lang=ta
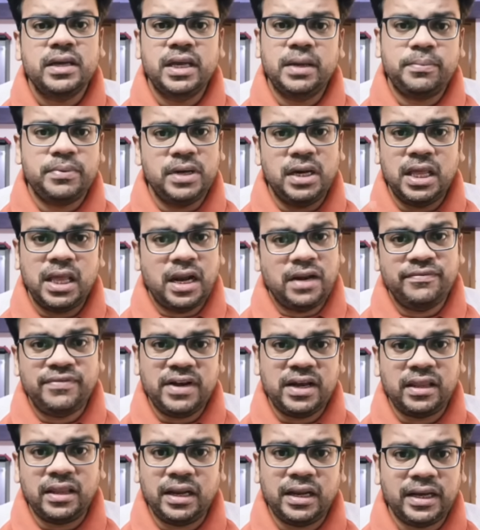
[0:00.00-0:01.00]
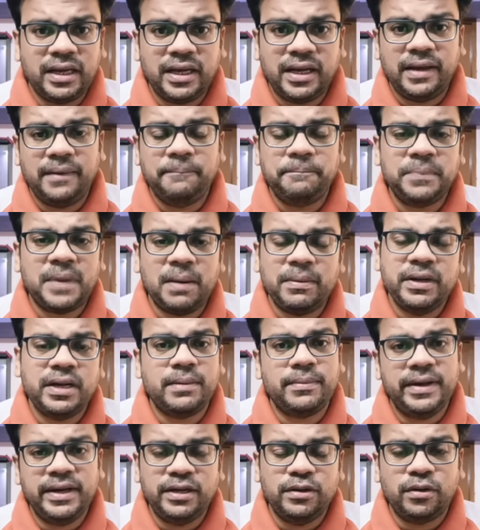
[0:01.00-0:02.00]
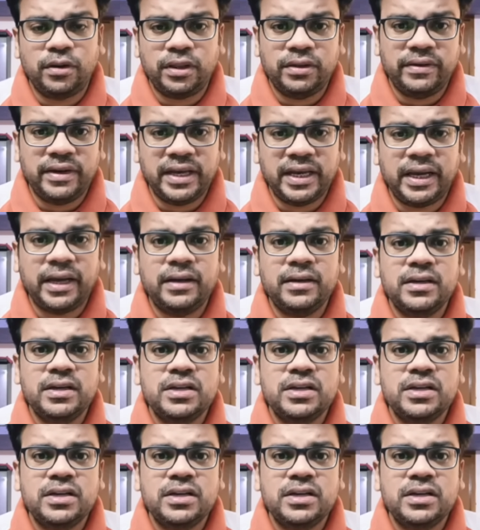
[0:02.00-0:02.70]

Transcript: எப்படினாலும் அது அன்ஃபேர் தானேங்க அப்படின்ற மாதிரி இன்னொருத்தவங்க